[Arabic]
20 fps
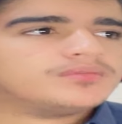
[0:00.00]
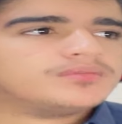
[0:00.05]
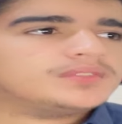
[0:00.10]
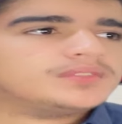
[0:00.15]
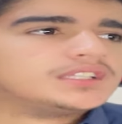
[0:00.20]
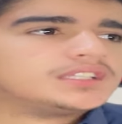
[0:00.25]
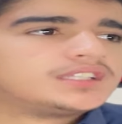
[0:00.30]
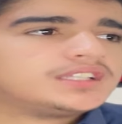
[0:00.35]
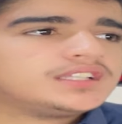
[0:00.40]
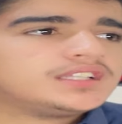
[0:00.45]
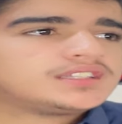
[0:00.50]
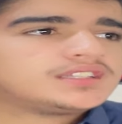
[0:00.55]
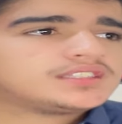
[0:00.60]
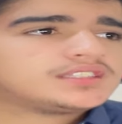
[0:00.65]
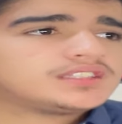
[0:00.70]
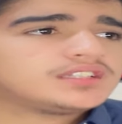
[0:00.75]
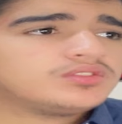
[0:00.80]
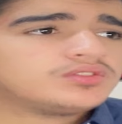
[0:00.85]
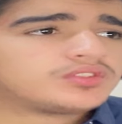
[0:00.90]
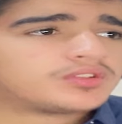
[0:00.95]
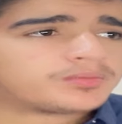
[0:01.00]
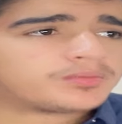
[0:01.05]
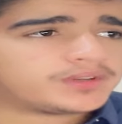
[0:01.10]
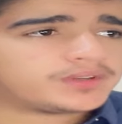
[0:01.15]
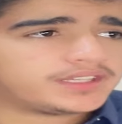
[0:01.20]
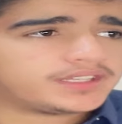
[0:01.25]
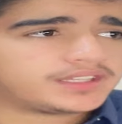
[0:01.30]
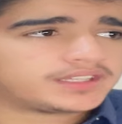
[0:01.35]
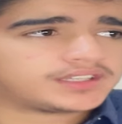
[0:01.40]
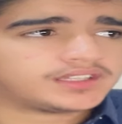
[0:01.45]

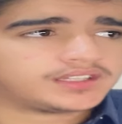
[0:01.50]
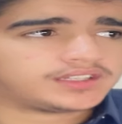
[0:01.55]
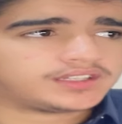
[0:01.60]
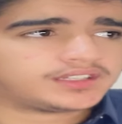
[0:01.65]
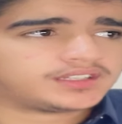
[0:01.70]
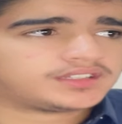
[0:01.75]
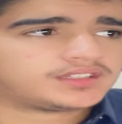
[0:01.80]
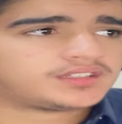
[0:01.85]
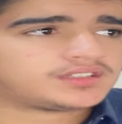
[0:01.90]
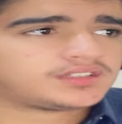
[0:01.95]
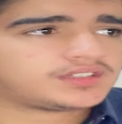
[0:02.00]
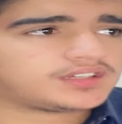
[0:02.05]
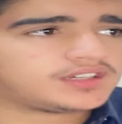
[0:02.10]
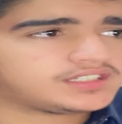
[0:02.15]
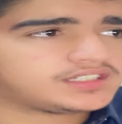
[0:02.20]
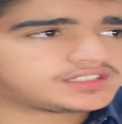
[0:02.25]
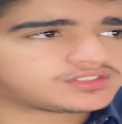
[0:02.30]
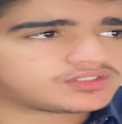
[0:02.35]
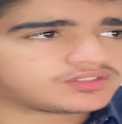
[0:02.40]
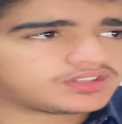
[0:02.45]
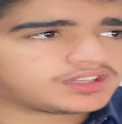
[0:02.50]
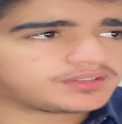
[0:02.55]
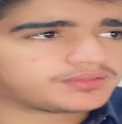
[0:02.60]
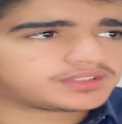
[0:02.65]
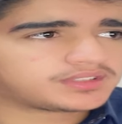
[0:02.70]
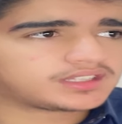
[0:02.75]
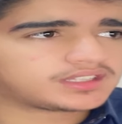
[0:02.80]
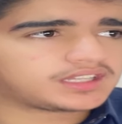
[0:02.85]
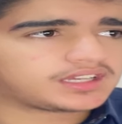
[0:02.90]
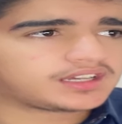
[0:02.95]
249 جنيه احس ان هذه
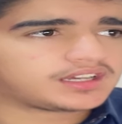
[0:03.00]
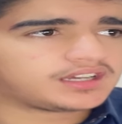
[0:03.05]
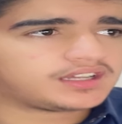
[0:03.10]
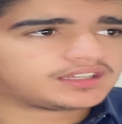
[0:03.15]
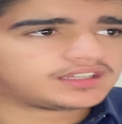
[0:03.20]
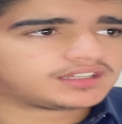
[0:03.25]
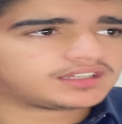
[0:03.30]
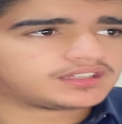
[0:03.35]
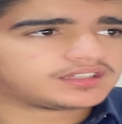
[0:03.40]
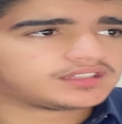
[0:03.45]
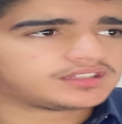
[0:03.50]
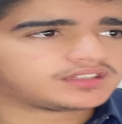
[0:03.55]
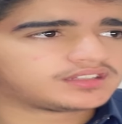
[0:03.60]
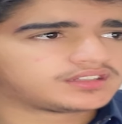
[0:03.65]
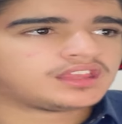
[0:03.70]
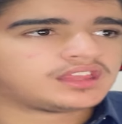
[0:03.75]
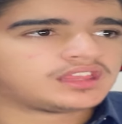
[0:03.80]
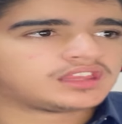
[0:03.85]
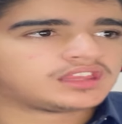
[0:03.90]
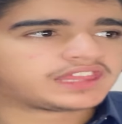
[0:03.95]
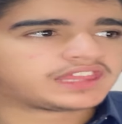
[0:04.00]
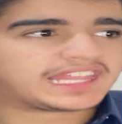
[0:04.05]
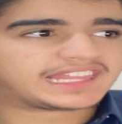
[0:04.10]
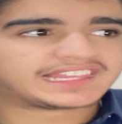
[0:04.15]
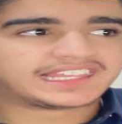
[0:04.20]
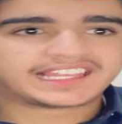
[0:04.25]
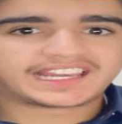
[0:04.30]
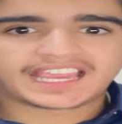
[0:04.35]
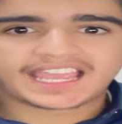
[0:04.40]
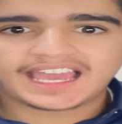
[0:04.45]
بتطلع يعني. غاليه
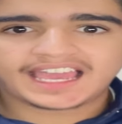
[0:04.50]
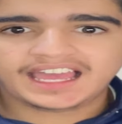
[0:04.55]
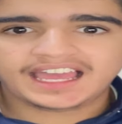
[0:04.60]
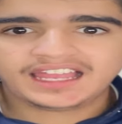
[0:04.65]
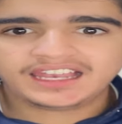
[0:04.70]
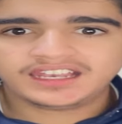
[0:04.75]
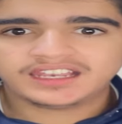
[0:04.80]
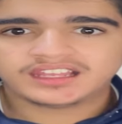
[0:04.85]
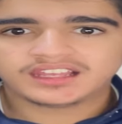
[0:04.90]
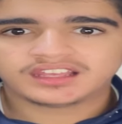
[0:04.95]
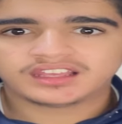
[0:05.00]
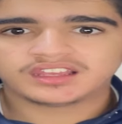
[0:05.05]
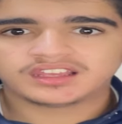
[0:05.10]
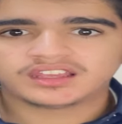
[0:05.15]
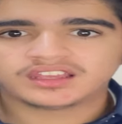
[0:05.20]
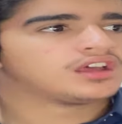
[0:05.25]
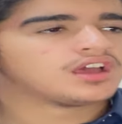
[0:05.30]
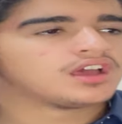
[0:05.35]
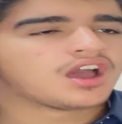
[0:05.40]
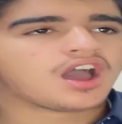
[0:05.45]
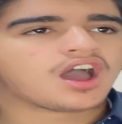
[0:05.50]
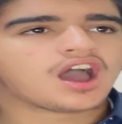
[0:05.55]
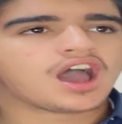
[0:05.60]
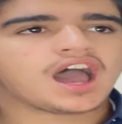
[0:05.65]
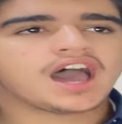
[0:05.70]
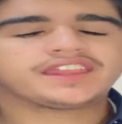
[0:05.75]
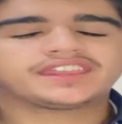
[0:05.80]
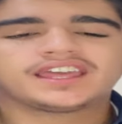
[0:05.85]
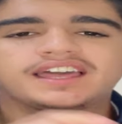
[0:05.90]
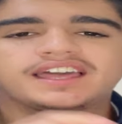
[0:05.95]
30 ريال
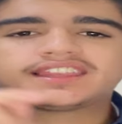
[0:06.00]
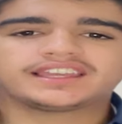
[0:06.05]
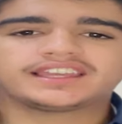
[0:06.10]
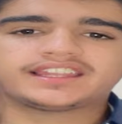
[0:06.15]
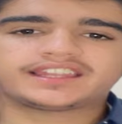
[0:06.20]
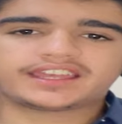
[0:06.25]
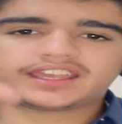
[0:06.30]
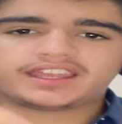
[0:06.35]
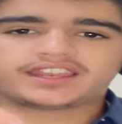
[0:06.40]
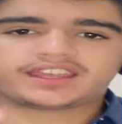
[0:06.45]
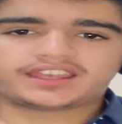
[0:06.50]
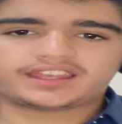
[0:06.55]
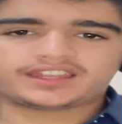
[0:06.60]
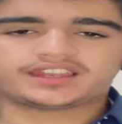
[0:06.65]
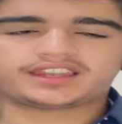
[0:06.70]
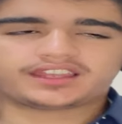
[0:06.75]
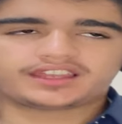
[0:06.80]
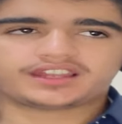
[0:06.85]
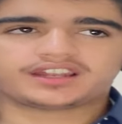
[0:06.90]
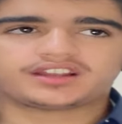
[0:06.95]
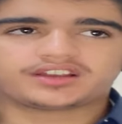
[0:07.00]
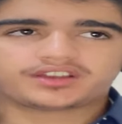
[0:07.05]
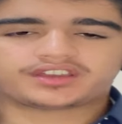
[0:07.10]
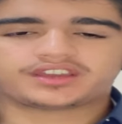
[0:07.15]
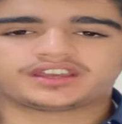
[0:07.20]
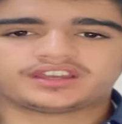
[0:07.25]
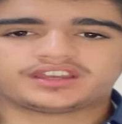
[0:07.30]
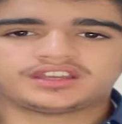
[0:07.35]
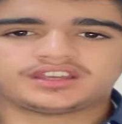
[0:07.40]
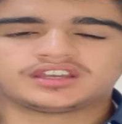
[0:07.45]
هذه هذه هنا هنا هنا هنا
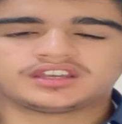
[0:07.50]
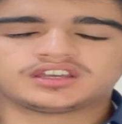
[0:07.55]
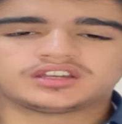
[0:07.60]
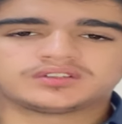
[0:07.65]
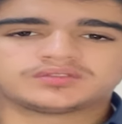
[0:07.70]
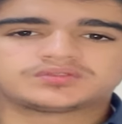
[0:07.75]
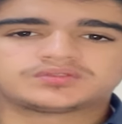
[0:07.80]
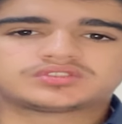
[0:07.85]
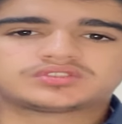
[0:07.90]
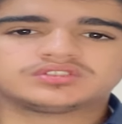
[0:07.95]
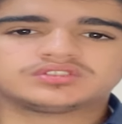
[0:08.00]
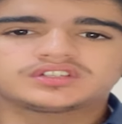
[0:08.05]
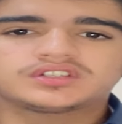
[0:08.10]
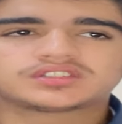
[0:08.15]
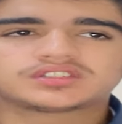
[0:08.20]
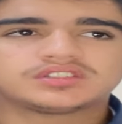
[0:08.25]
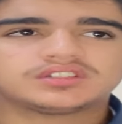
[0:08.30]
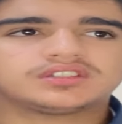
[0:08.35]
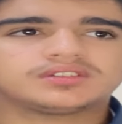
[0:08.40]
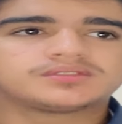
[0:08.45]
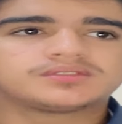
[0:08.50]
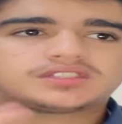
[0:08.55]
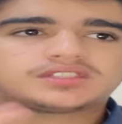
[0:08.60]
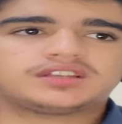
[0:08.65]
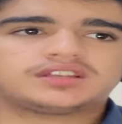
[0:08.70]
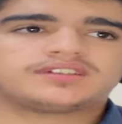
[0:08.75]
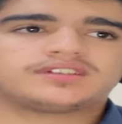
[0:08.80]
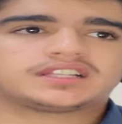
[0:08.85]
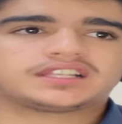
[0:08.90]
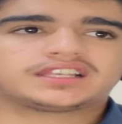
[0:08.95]
اوكي السوق السوداء
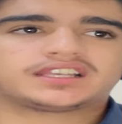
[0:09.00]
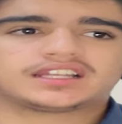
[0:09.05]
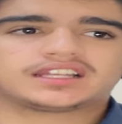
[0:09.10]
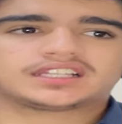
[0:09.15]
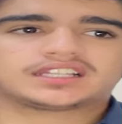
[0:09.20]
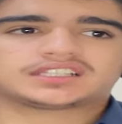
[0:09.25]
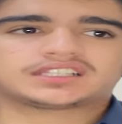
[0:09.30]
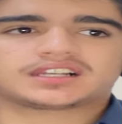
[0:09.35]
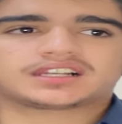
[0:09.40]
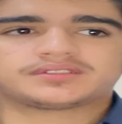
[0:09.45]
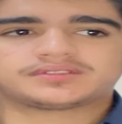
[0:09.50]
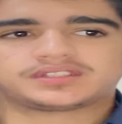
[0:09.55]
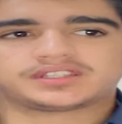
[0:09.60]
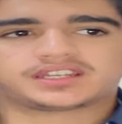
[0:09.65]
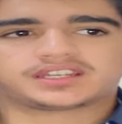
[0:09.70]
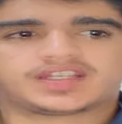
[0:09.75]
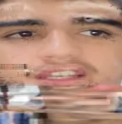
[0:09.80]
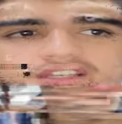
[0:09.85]
مستحيل ما تلقاها تحت ال 50 ريال